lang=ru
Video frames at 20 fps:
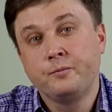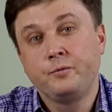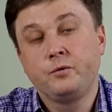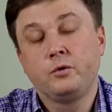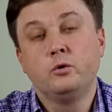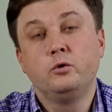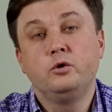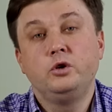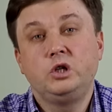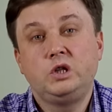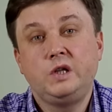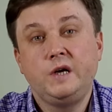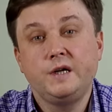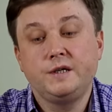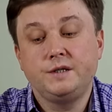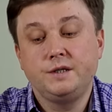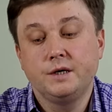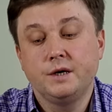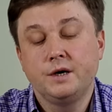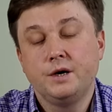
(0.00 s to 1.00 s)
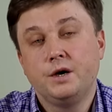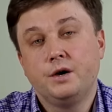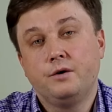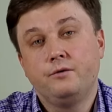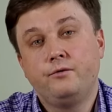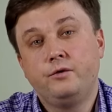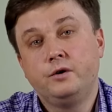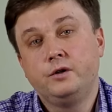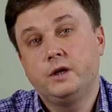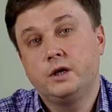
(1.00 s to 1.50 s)
Ну и третье,
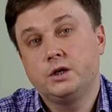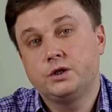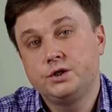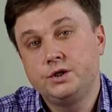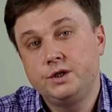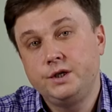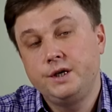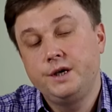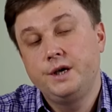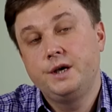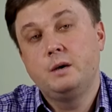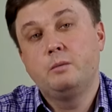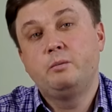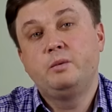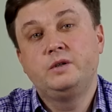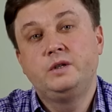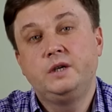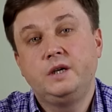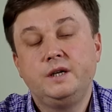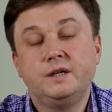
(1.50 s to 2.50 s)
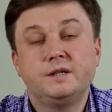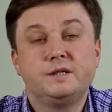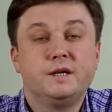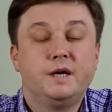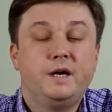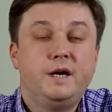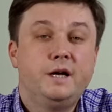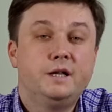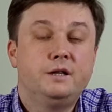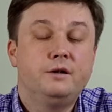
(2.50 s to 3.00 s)
вы должны поделиться
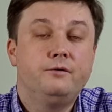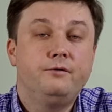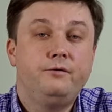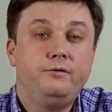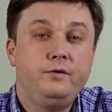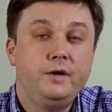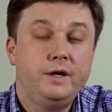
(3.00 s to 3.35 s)
этим,